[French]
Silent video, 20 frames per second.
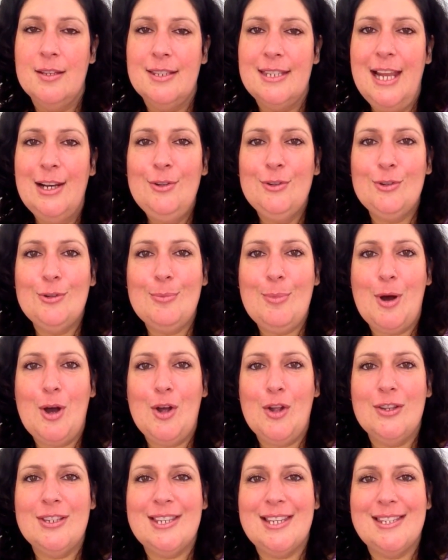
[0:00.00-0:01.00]
Salut tout le
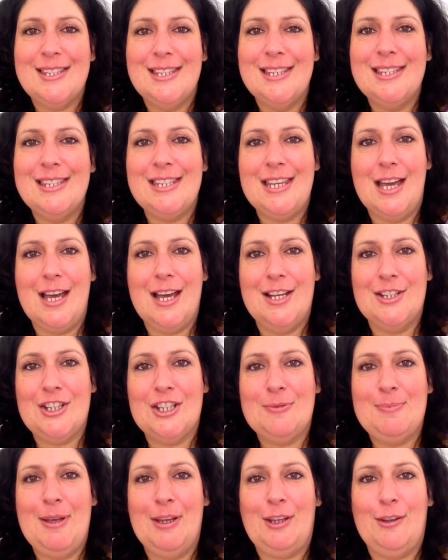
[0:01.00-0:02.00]
monde, c'est Cynthia,
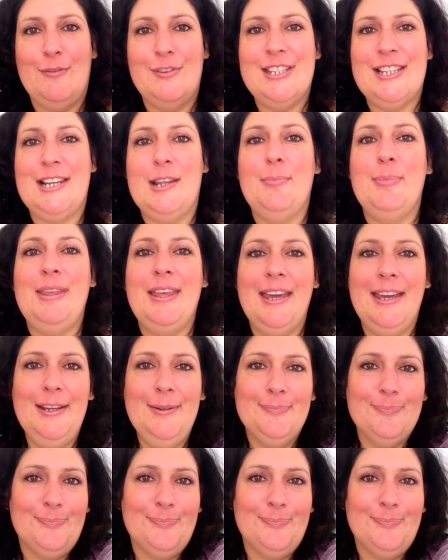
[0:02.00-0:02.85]
j'espère que vous allez bien.